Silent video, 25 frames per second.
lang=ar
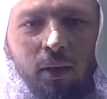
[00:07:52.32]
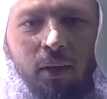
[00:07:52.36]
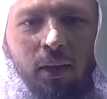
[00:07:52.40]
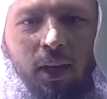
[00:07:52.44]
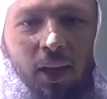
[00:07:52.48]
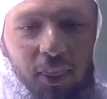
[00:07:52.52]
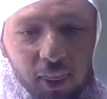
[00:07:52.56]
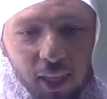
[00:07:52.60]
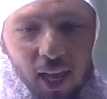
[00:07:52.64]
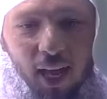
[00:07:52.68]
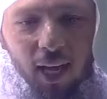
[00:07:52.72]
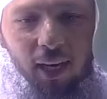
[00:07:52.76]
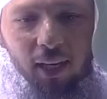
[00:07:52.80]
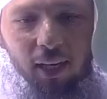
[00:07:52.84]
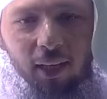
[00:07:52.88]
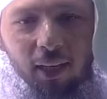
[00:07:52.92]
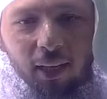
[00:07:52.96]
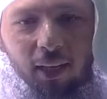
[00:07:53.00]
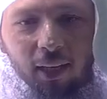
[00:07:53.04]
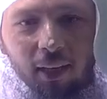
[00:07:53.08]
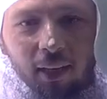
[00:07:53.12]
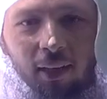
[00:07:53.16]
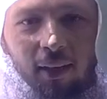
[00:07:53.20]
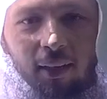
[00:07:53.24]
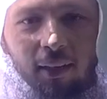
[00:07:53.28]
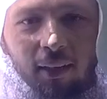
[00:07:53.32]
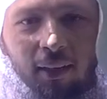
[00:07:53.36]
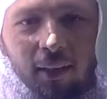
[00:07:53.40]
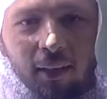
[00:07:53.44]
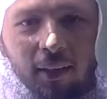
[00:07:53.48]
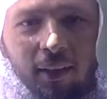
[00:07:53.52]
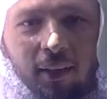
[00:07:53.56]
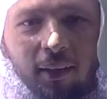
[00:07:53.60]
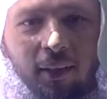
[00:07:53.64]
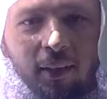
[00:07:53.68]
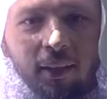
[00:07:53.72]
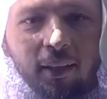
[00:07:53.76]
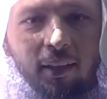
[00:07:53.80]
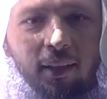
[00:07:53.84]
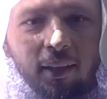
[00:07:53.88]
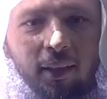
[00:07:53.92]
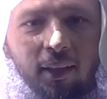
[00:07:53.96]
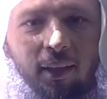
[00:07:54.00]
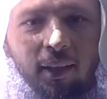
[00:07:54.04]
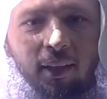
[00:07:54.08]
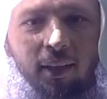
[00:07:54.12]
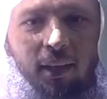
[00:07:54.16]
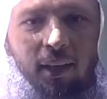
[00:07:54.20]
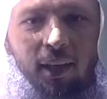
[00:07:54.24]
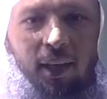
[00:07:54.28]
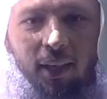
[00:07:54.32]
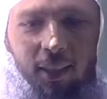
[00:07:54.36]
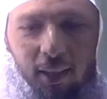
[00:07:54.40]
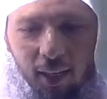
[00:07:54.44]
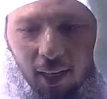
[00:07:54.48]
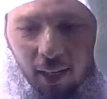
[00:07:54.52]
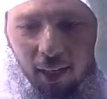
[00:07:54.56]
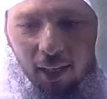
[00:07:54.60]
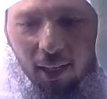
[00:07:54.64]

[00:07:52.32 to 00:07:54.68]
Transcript: كذلك اذا